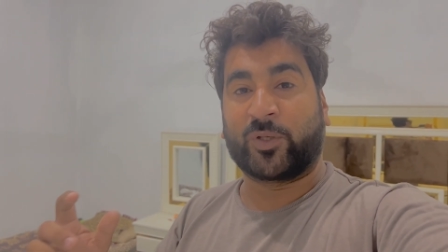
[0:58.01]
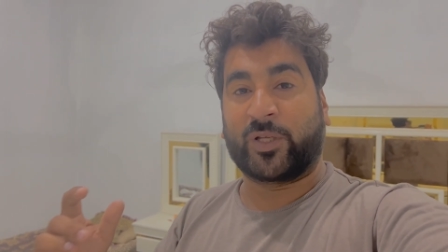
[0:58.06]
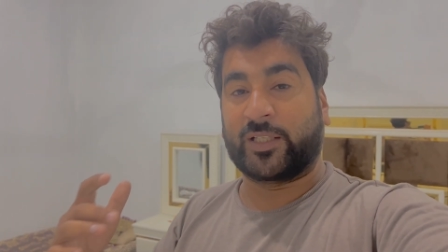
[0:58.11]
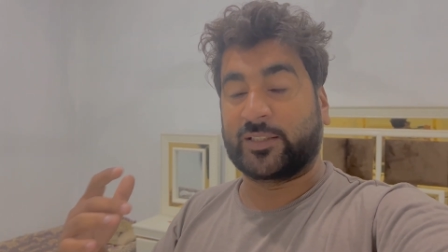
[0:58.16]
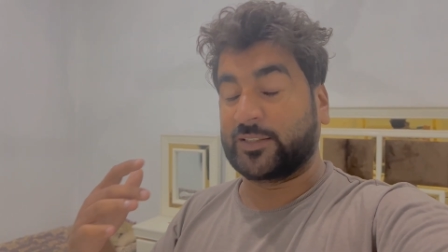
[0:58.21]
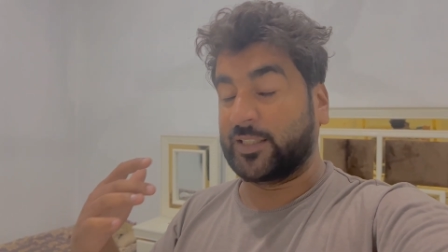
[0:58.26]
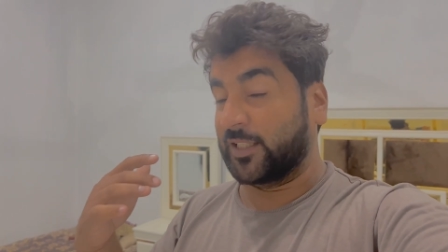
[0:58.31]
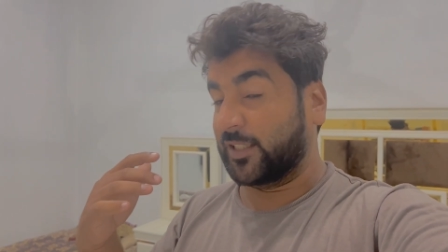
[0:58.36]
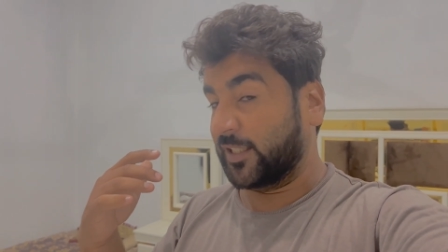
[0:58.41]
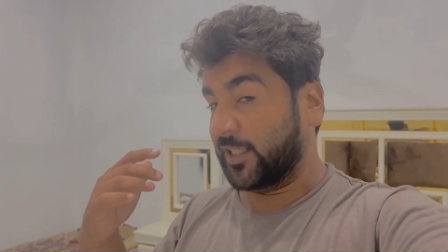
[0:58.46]
उनके
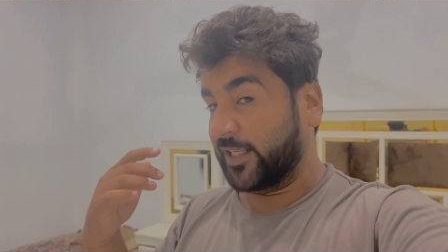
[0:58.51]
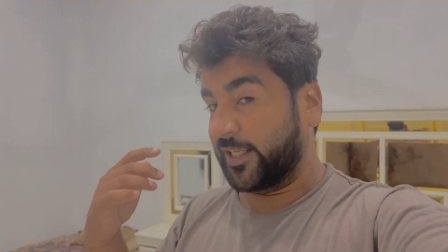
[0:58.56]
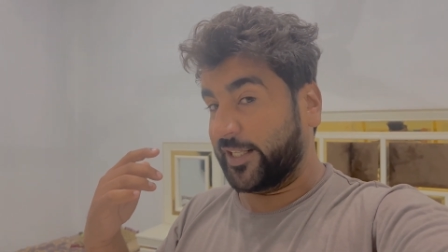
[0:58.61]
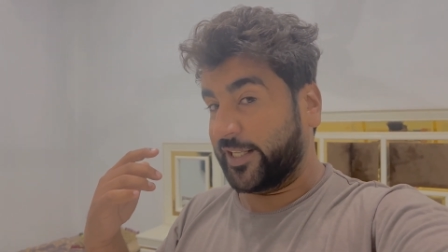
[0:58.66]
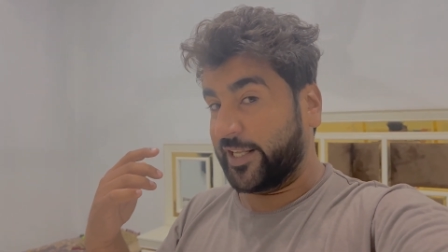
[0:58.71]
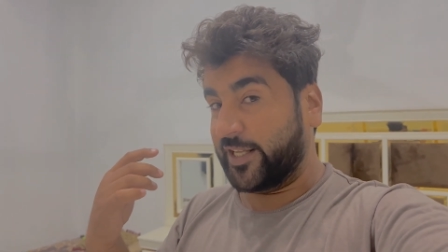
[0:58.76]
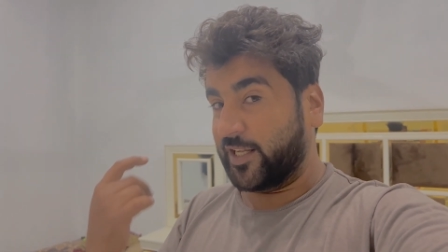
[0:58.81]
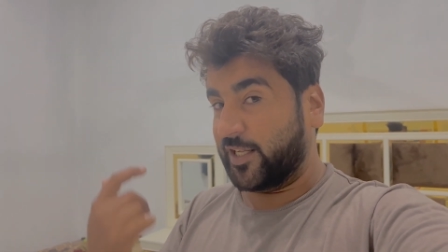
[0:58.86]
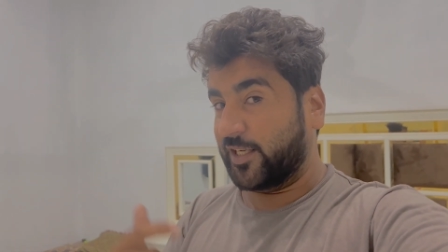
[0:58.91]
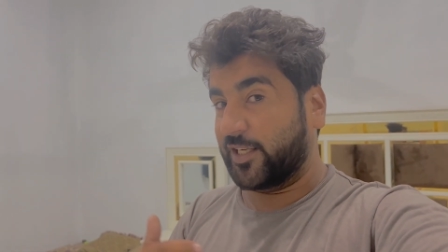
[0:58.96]
साथ
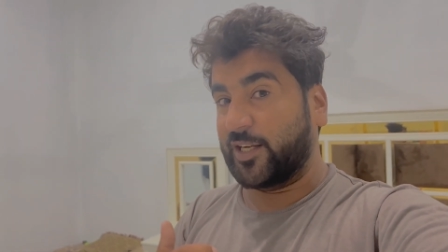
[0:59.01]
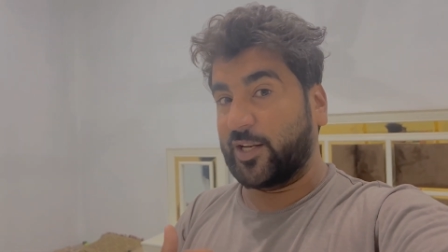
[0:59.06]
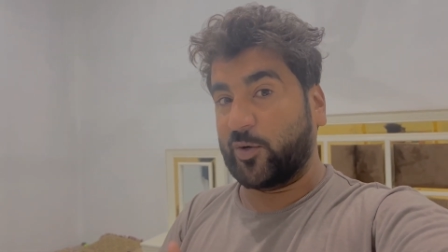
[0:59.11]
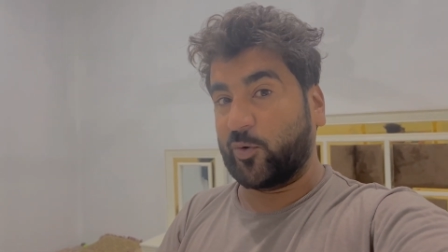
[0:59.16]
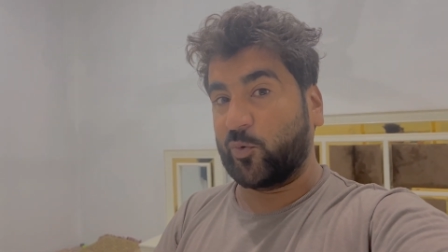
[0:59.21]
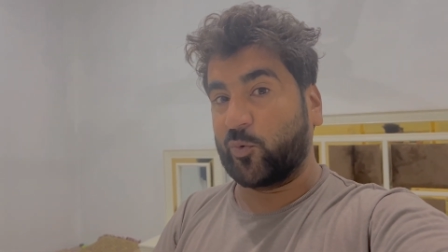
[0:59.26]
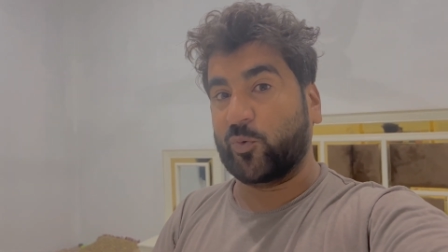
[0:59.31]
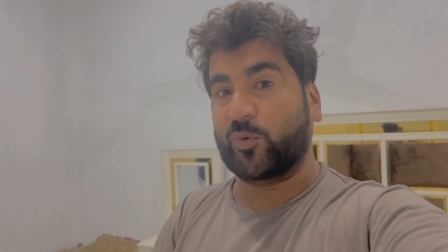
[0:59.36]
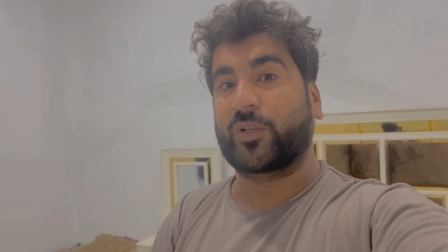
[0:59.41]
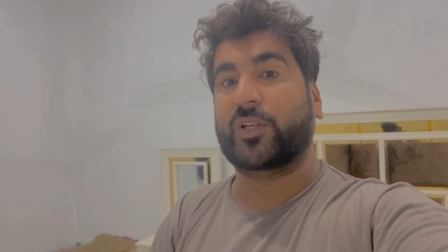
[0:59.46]
करेंगे हल्ला
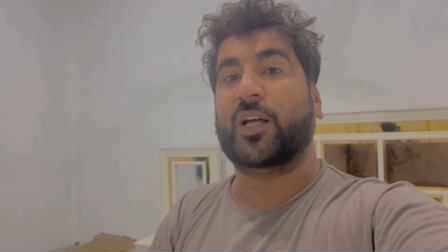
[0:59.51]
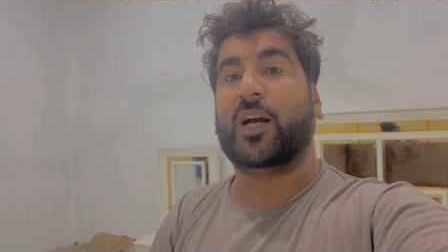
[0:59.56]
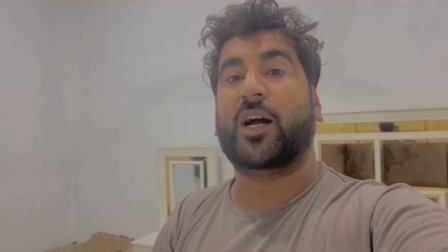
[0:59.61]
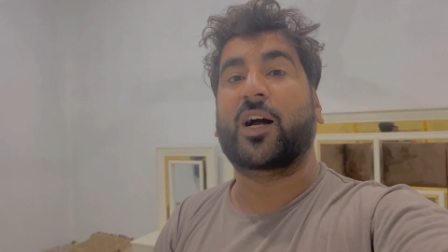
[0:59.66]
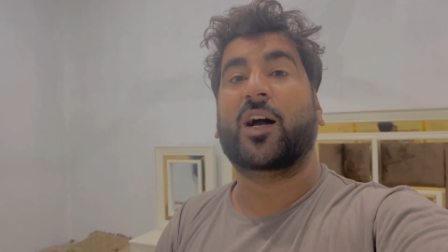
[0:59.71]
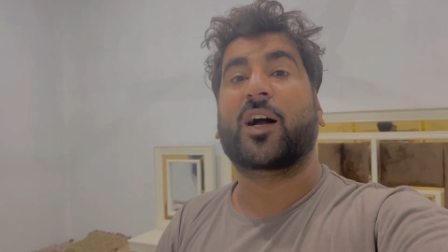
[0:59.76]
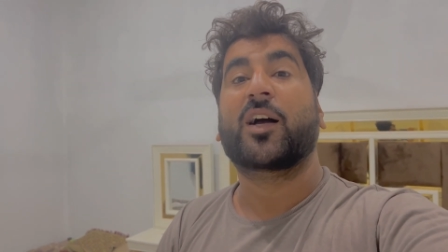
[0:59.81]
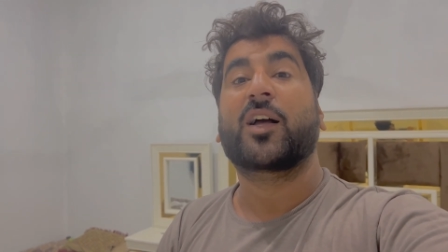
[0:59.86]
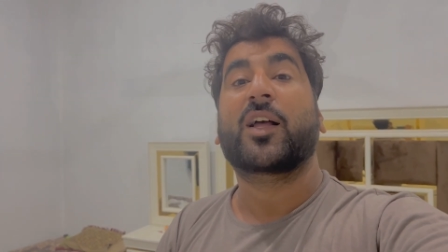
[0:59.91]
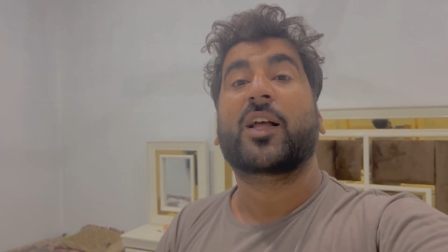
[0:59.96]
गुल्ला
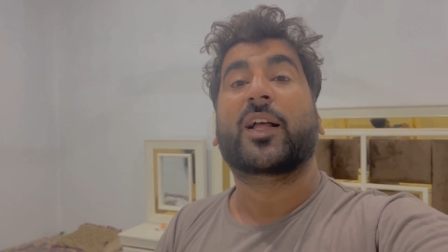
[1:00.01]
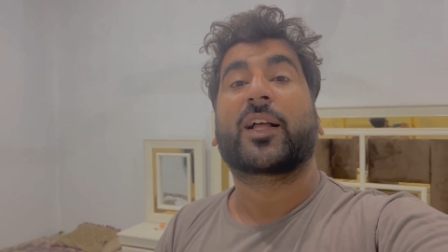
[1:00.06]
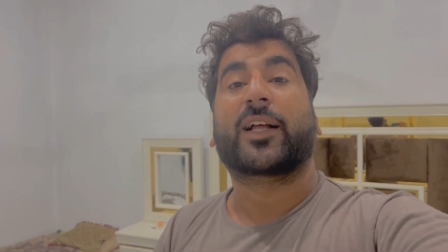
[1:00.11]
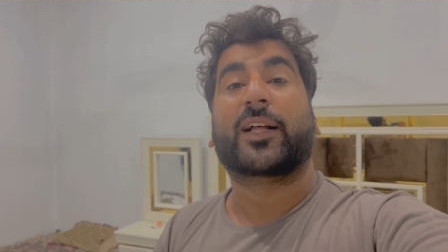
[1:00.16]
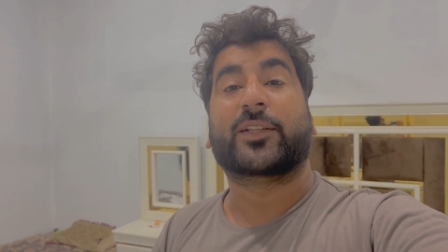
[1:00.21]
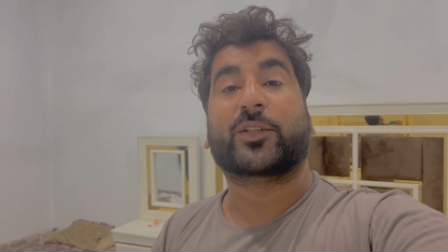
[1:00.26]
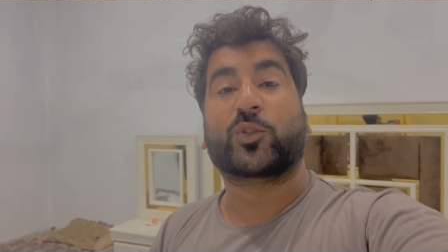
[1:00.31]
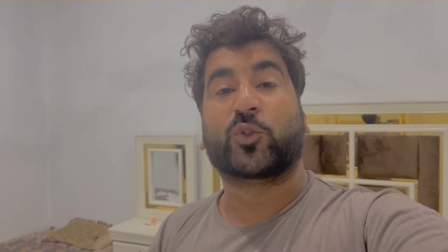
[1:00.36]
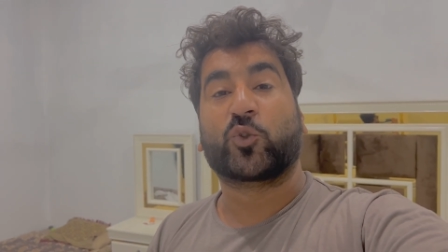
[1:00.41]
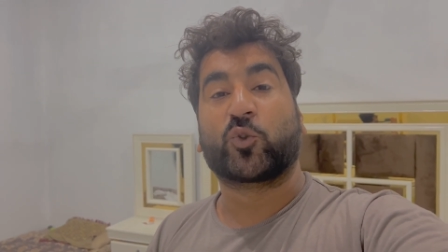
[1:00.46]

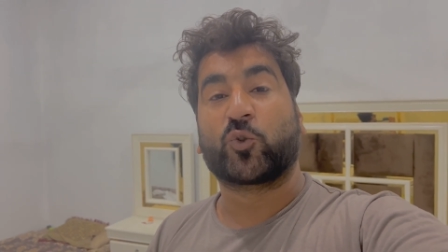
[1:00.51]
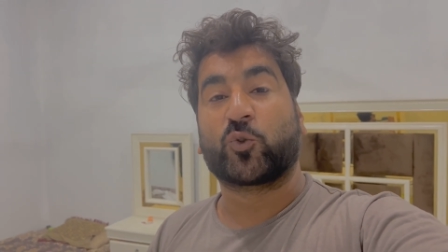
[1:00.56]
तो